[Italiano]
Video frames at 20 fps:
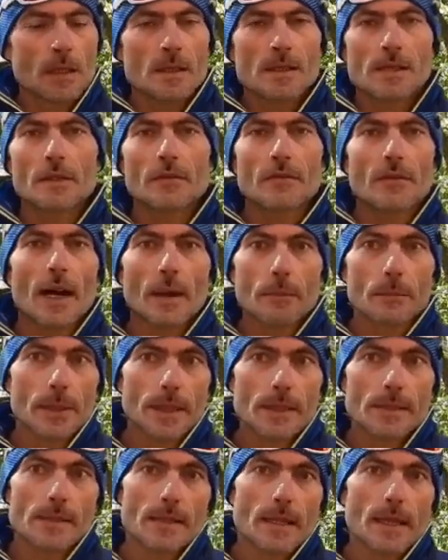si fa
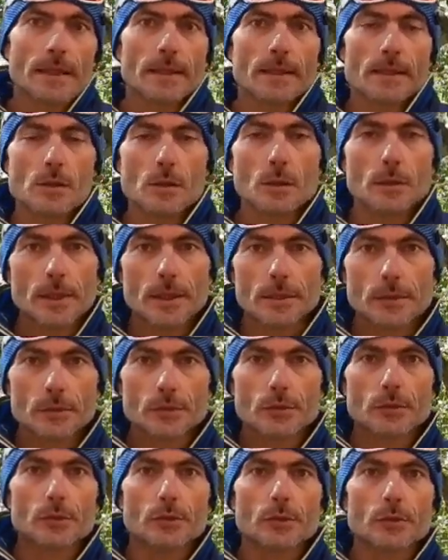apprezzare
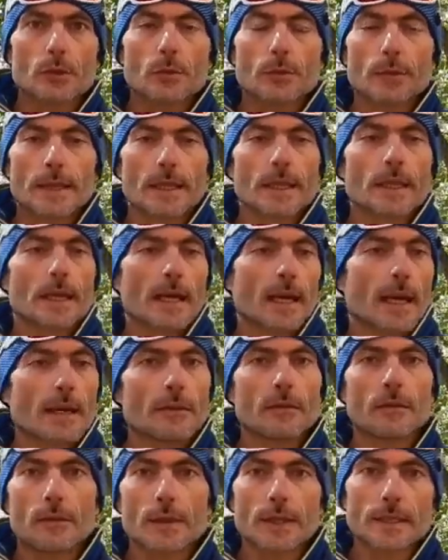soprattutto per
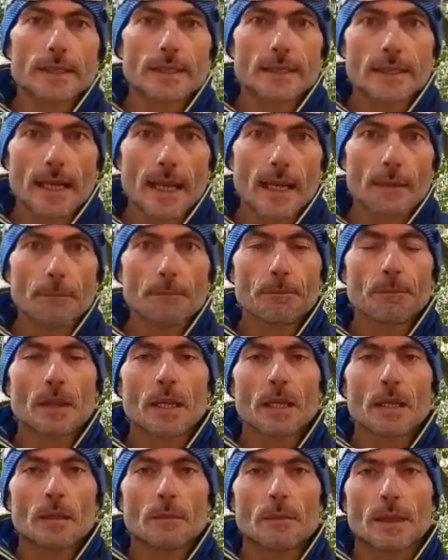la fluidità
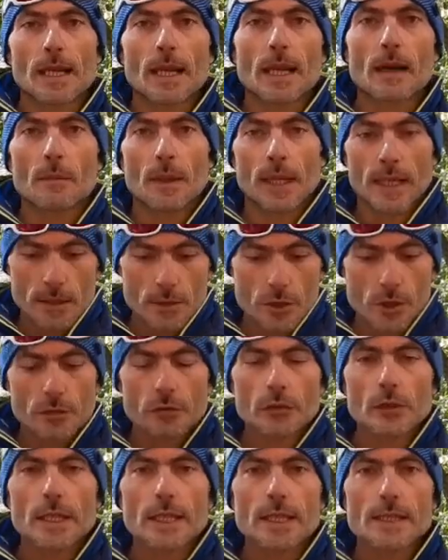per la
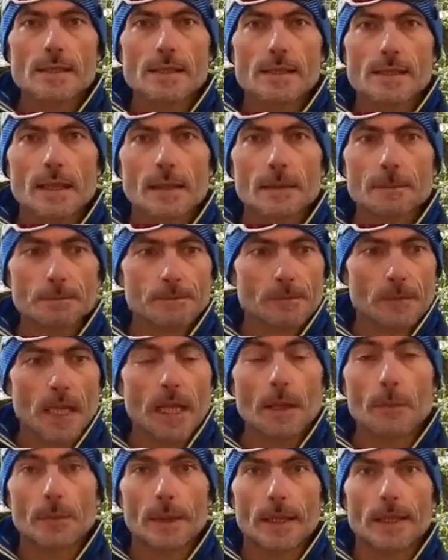maneggevolezza
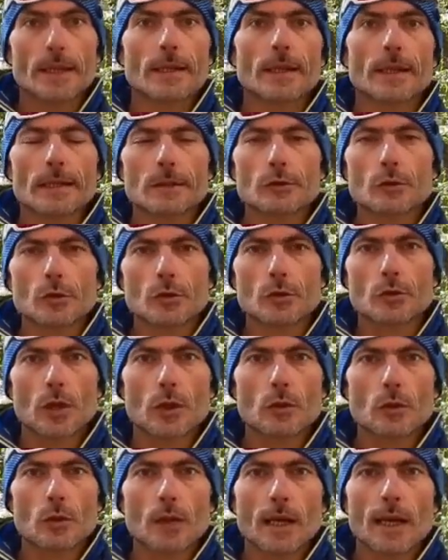e per il ridotto
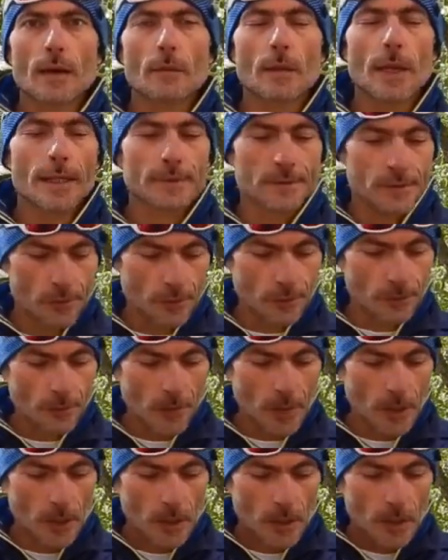allungamento
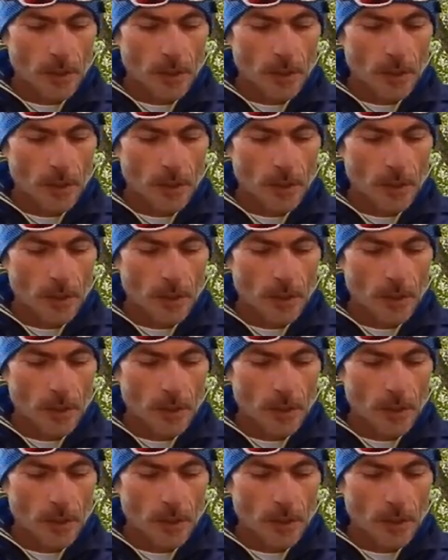